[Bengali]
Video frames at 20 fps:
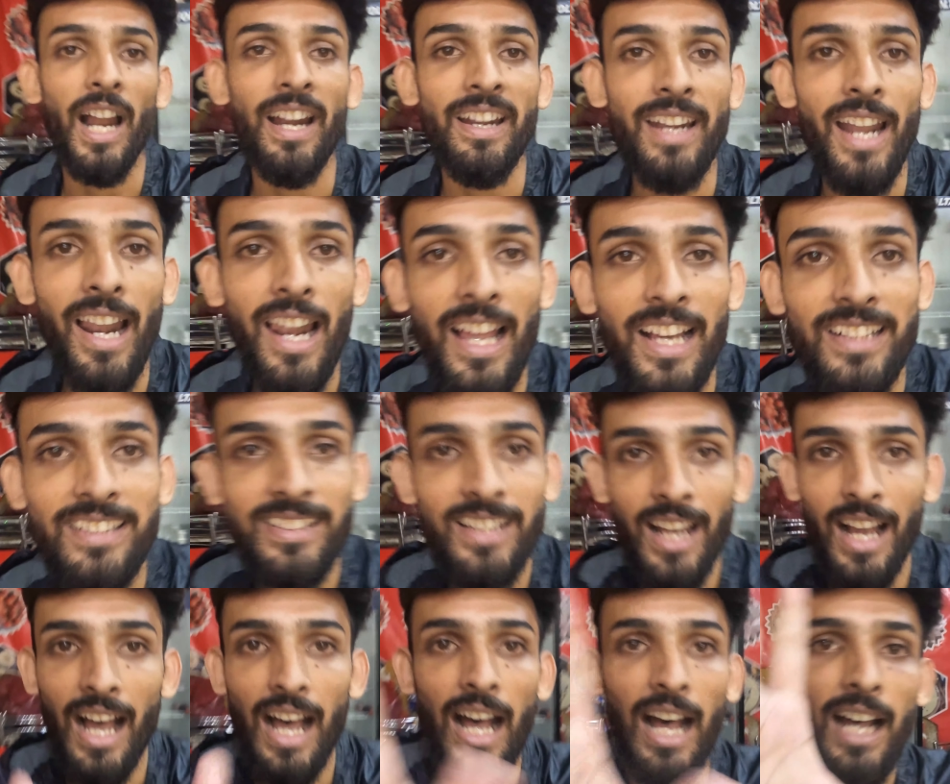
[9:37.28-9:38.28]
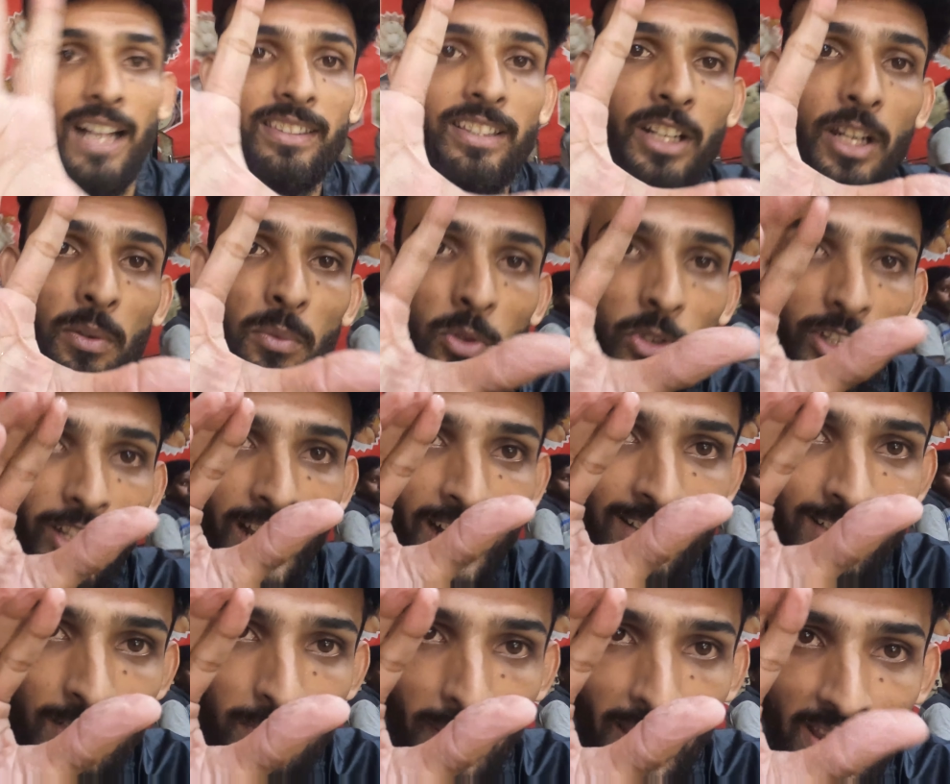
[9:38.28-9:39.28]
ঠান্ডা লাগছে হাত এরম হয়ে
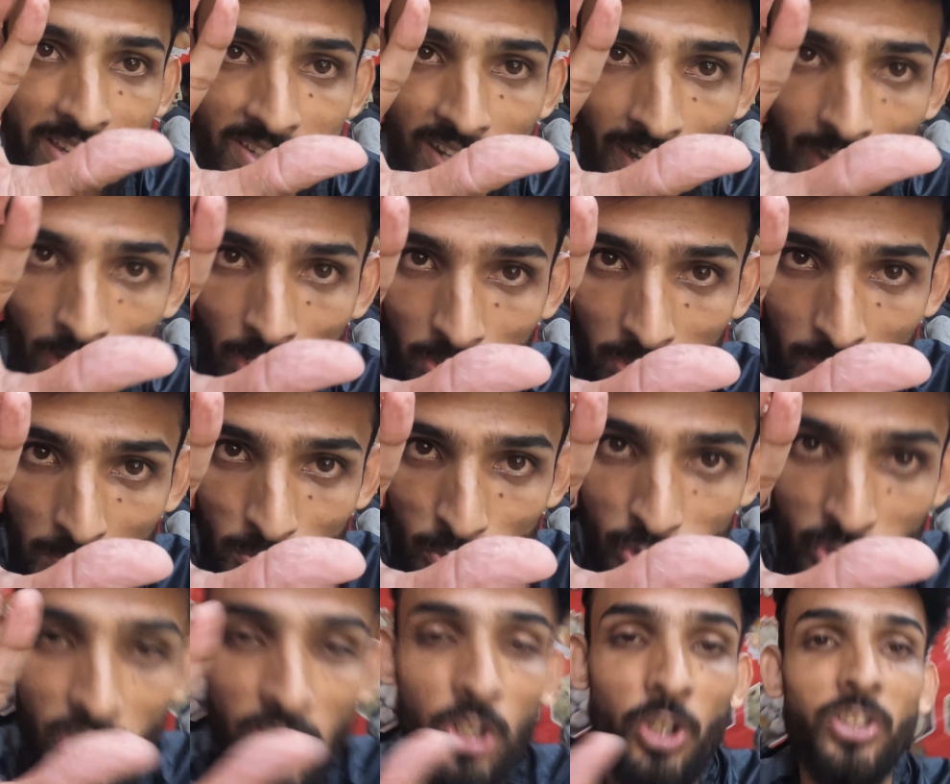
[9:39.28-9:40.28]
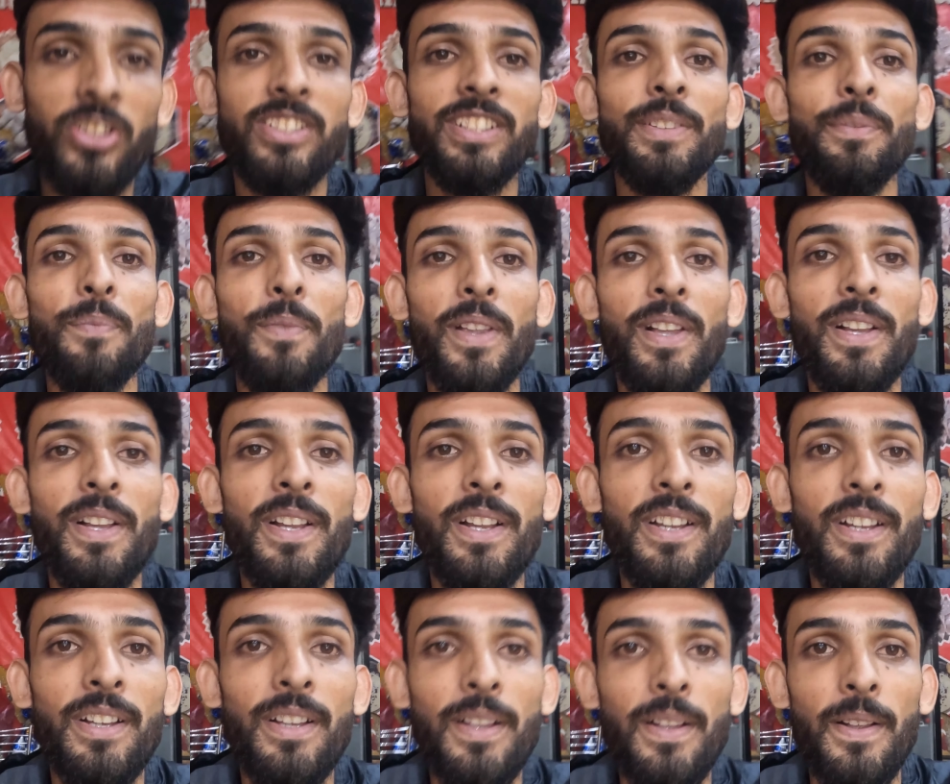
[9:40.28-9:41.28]
গেছে বাইক চালানো তো মুশকিল হচ্ছে
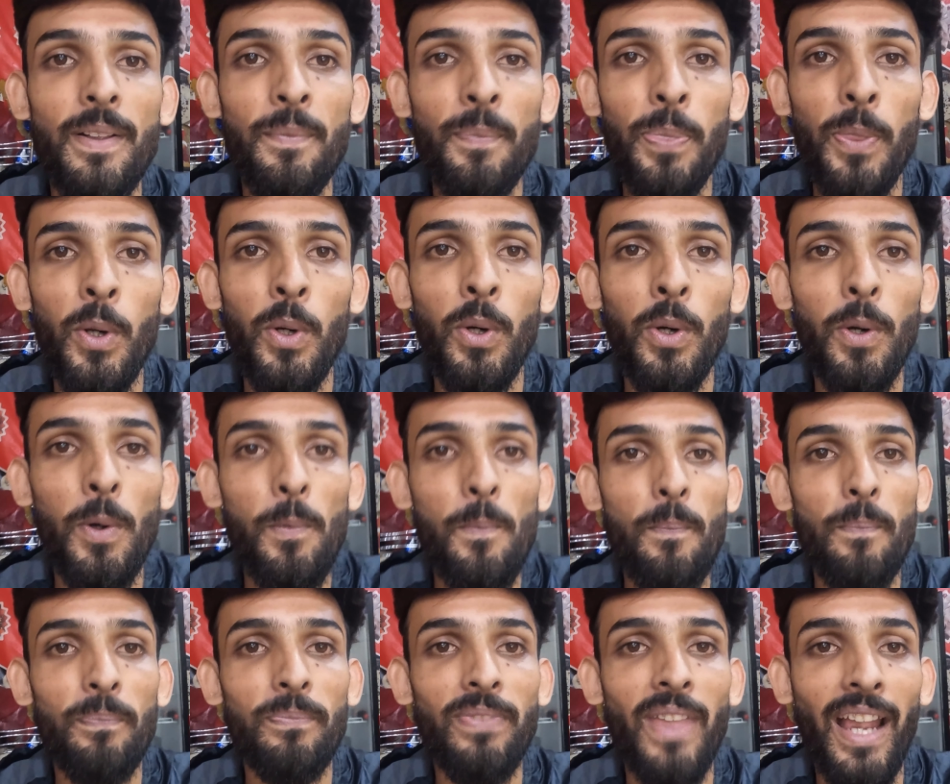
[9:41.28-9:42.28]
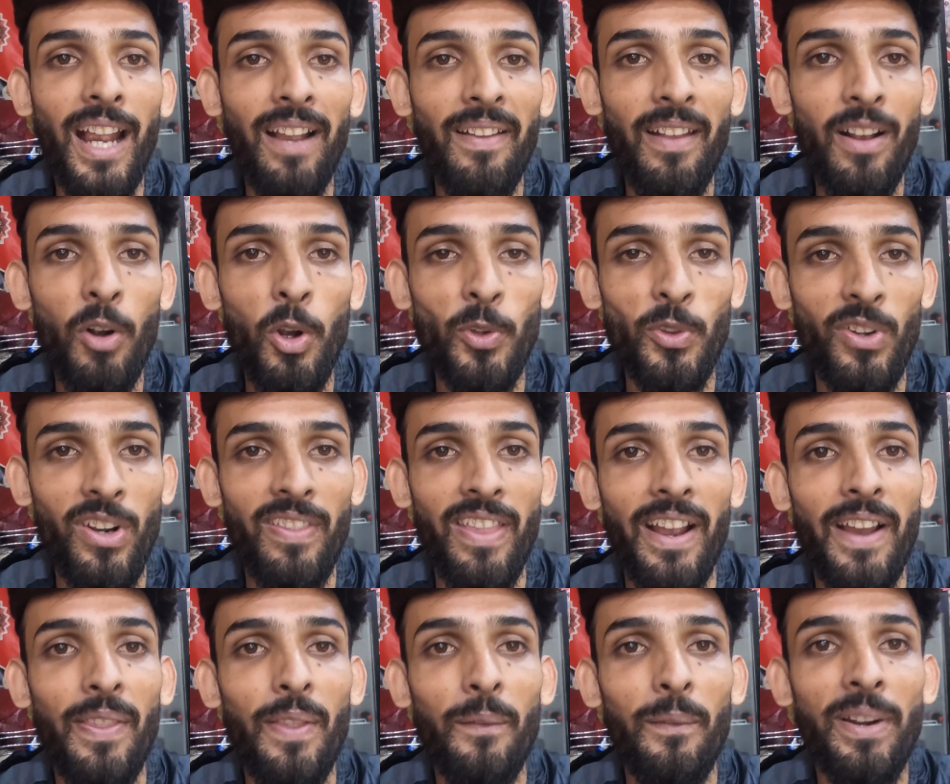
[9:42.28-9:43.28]
তো দেখা যাক কতটা
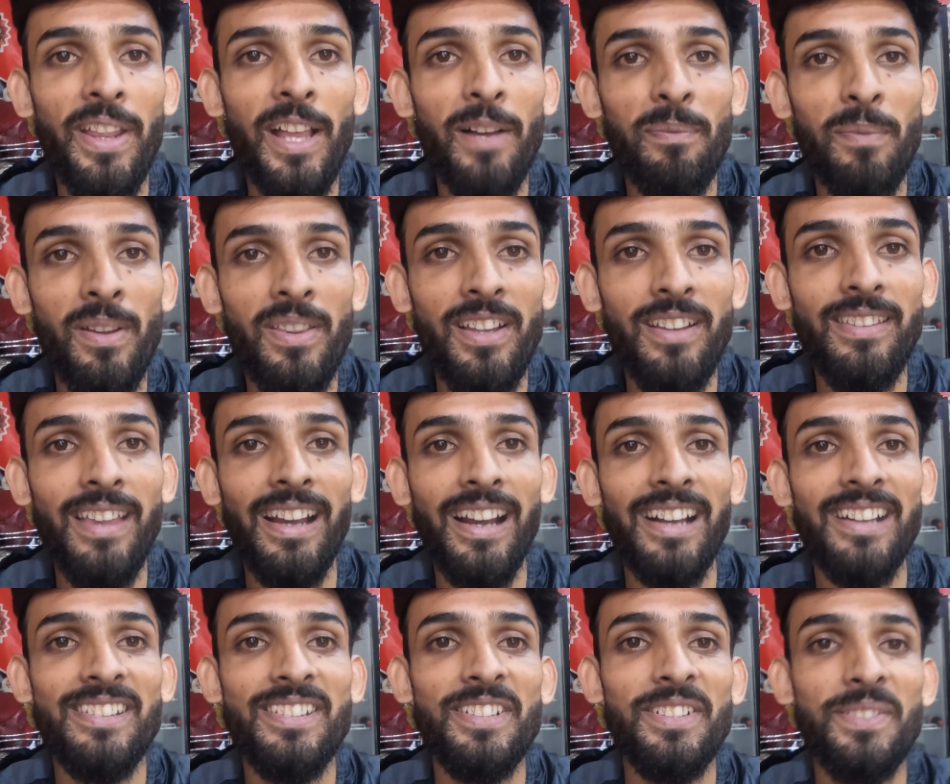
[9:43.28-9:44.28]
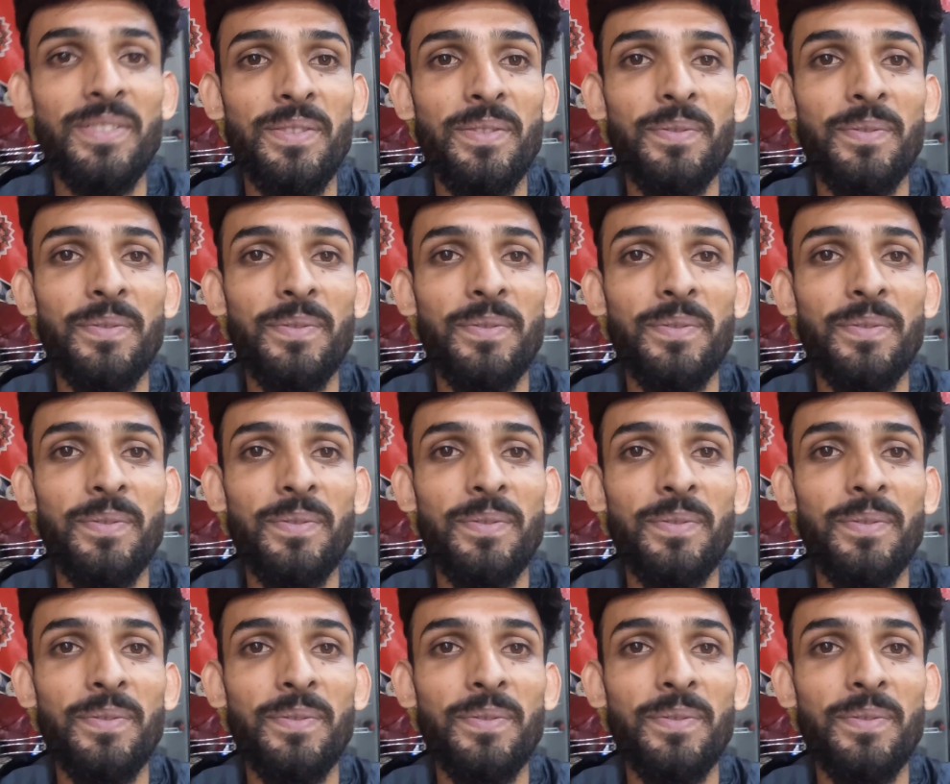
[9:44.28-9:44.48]
দেখাতে পারি আপনাদের দেখাচ্ছি